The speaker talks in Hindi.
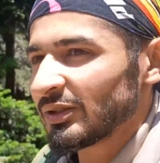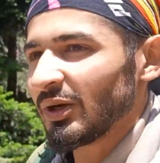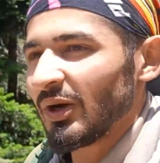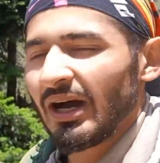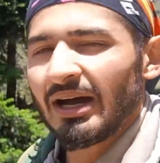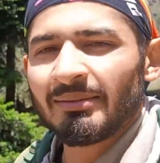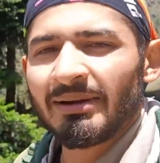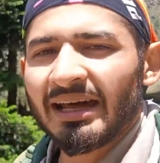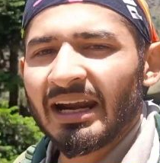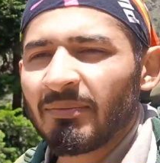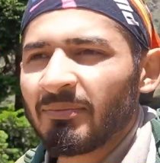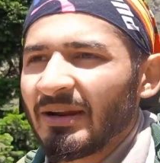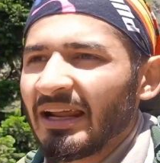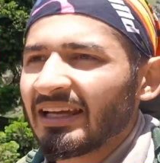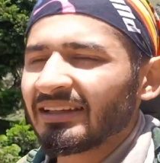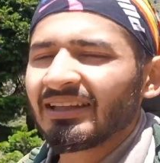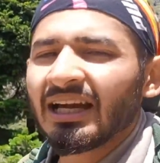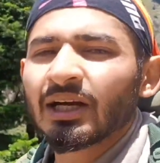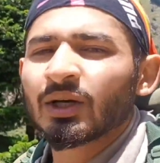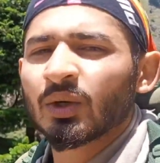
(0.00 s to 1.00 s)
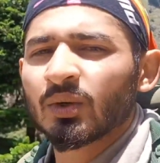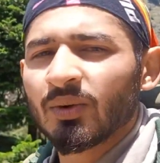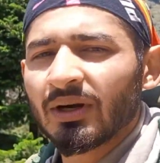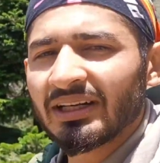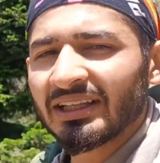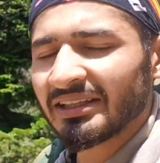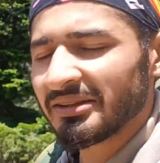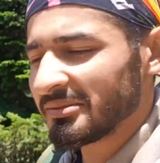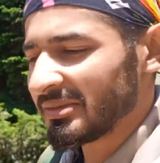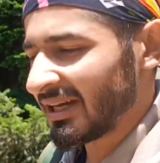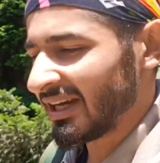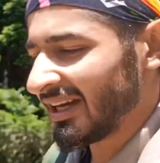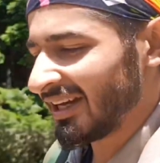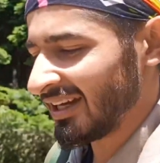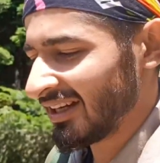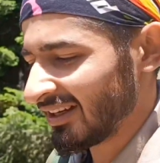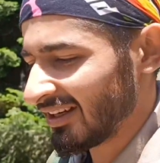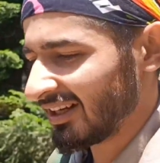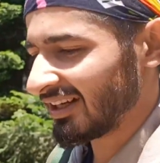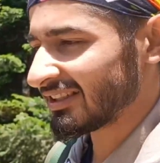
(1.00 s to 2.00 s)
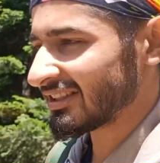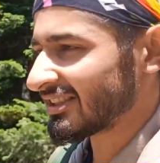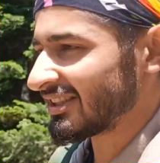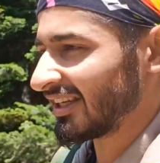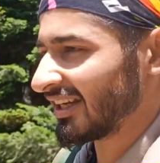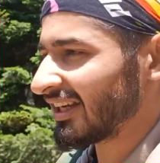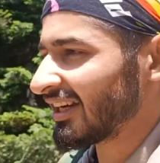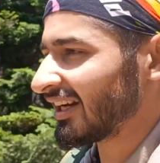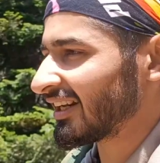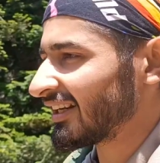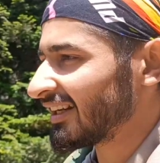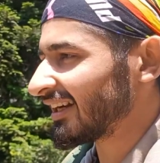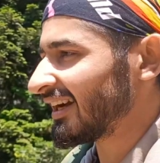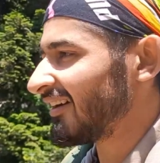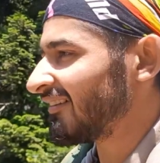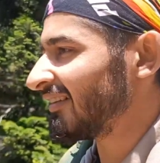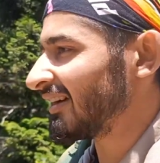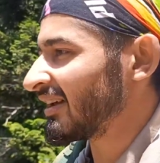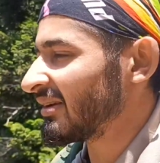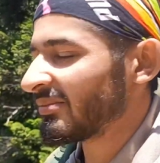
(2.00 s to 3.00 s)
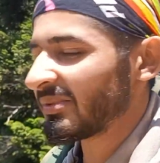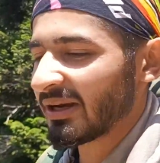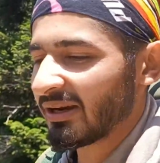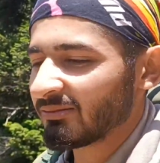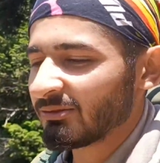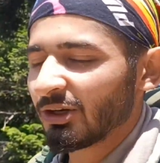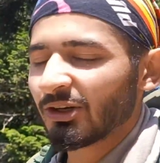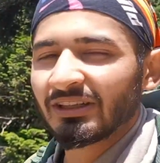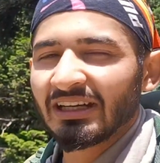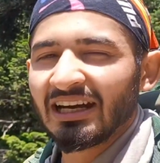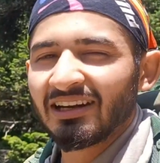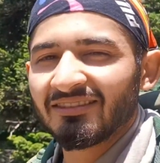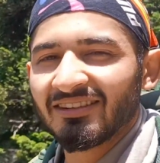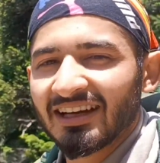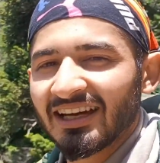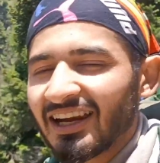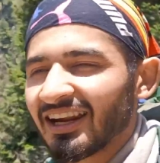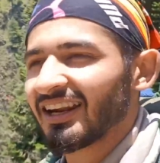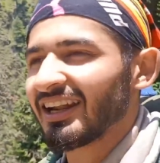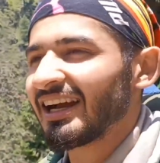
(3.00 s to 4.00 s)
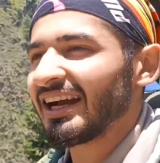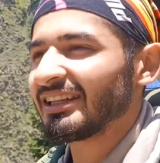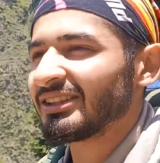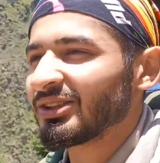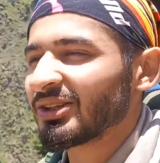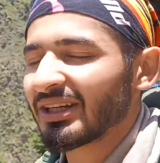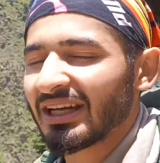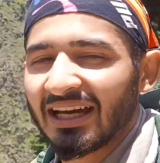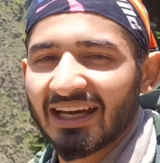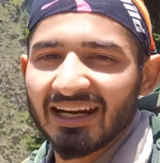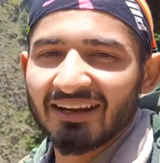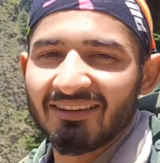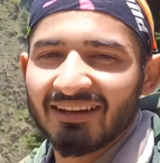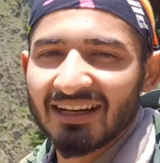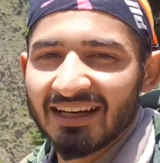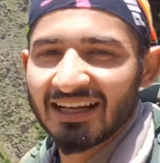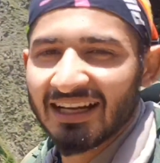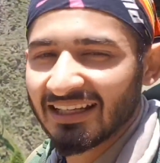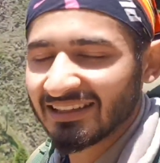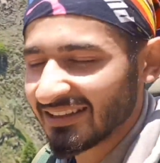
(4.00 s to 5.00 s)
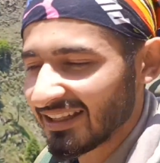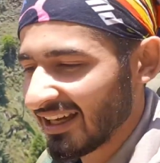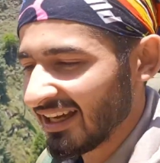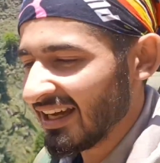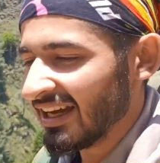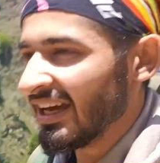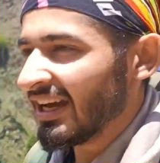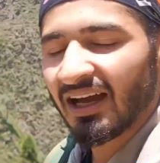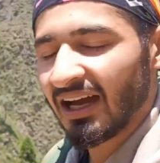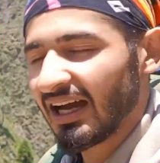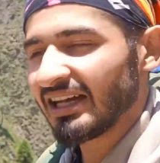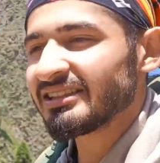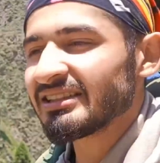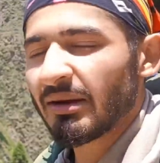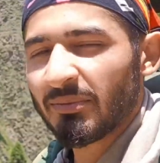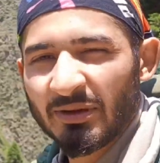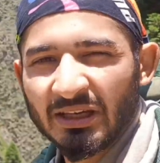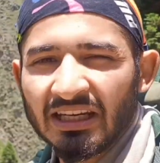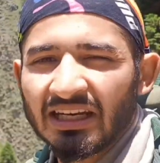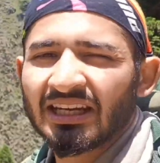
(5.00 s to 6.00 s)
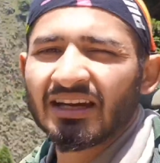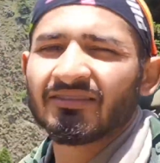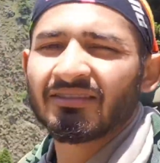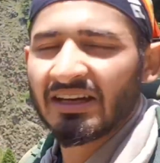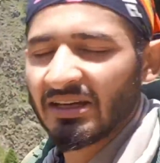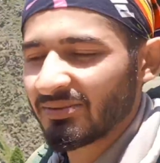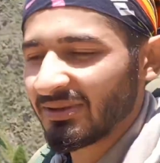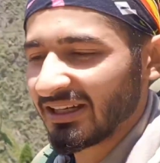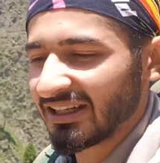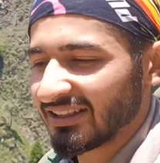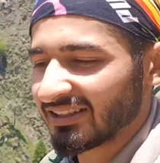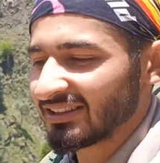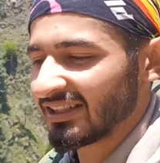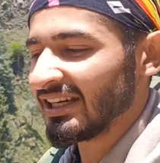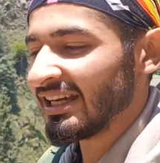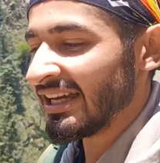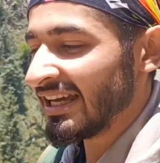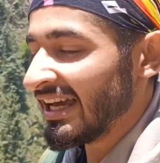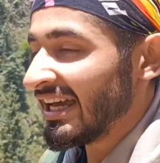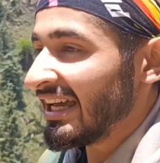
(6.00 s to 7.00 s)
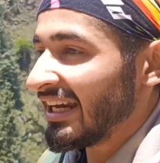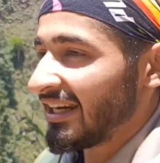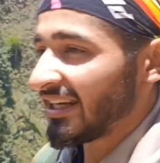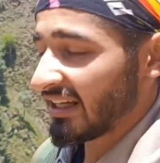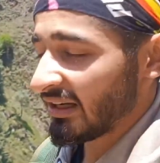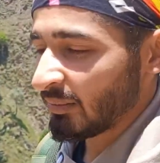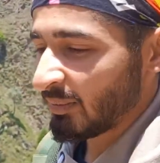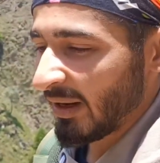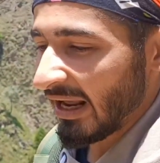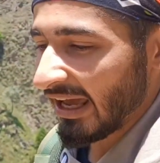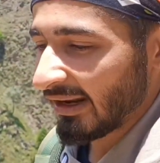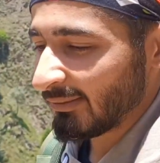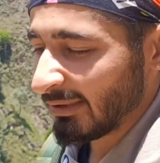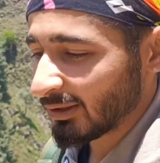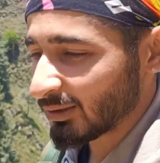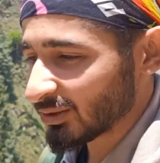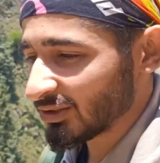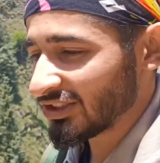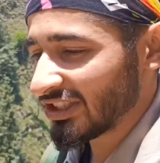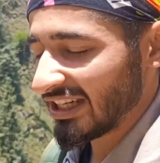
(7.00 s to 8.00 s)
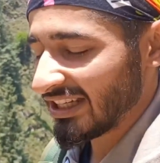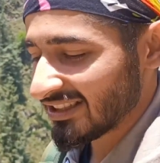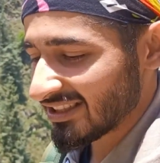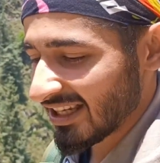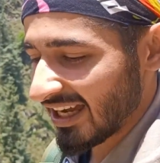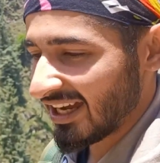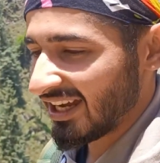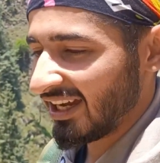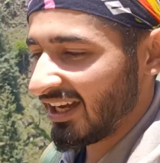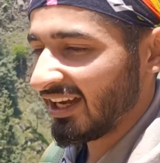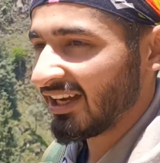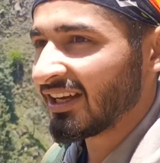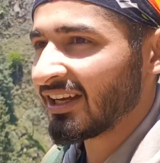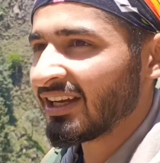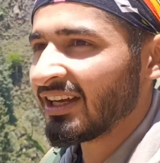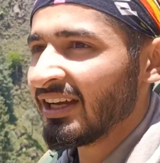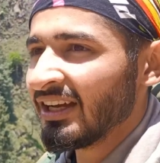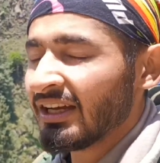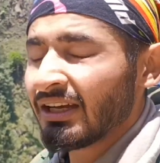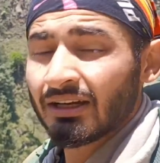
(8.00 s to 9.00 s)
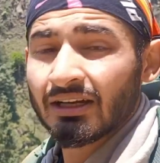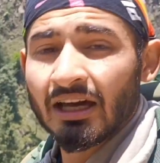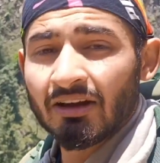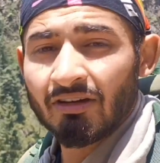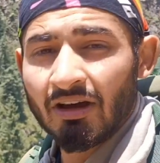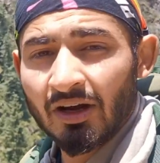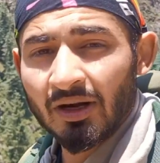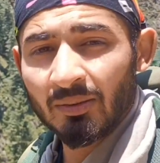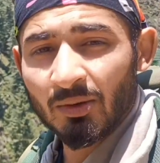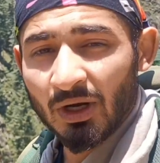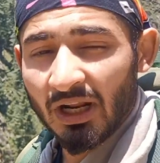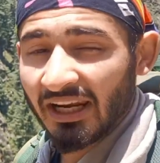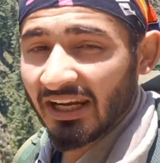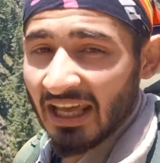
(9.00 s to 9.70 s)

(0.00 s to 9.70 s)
तो हमारा प्लान था गुरुवटन में स्टे करने का वहीं पे हम लोग टेंट वगैरह लगाते और खाना वाना खाते आज का पिकनिक हम वहीं पे करते लेकिन प्लान में कुछ चेंज आए हैं घर वालों ने बोला